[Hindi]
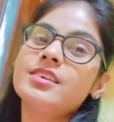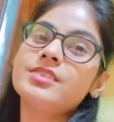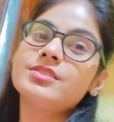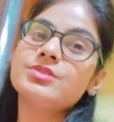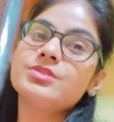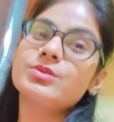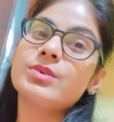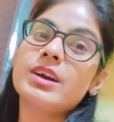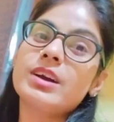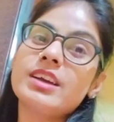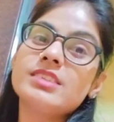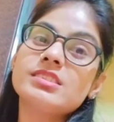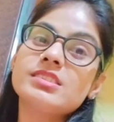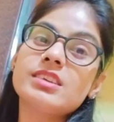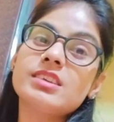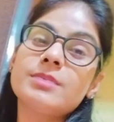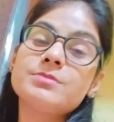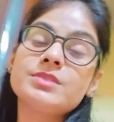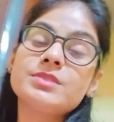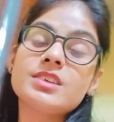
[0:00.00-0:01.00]
तो गाइज
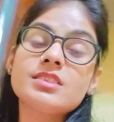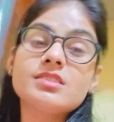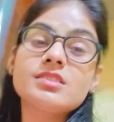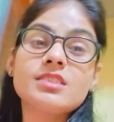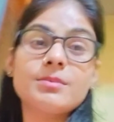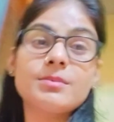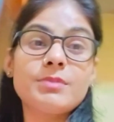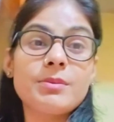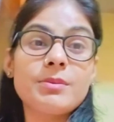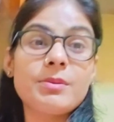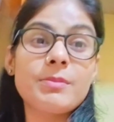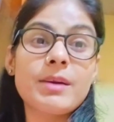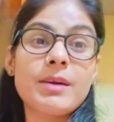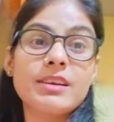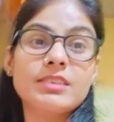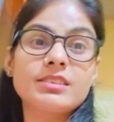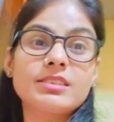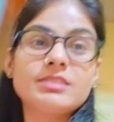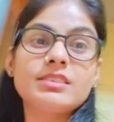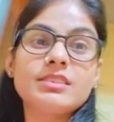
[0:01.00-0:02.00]
हम जस्ट अभी अभी
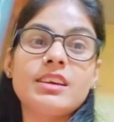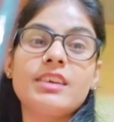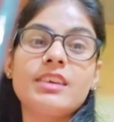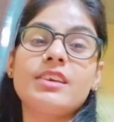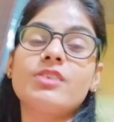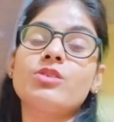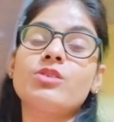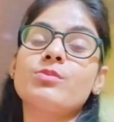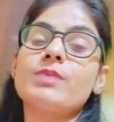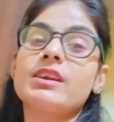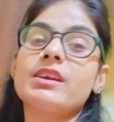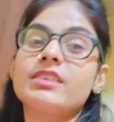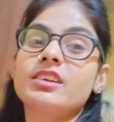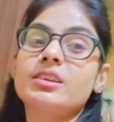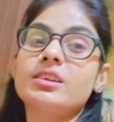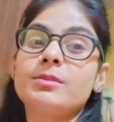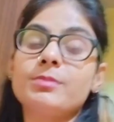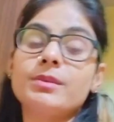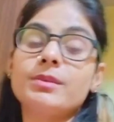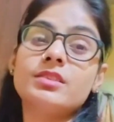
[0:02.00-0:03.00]
मार्केट से आए हैं और
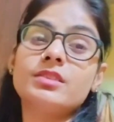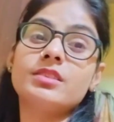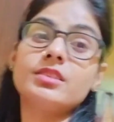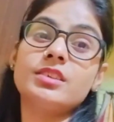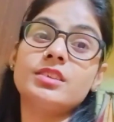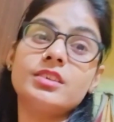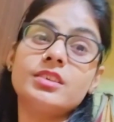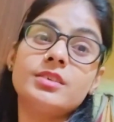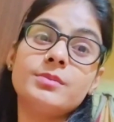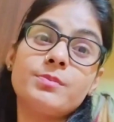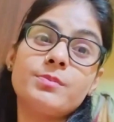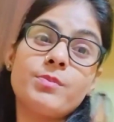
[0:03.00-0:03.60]
मार्केट में थी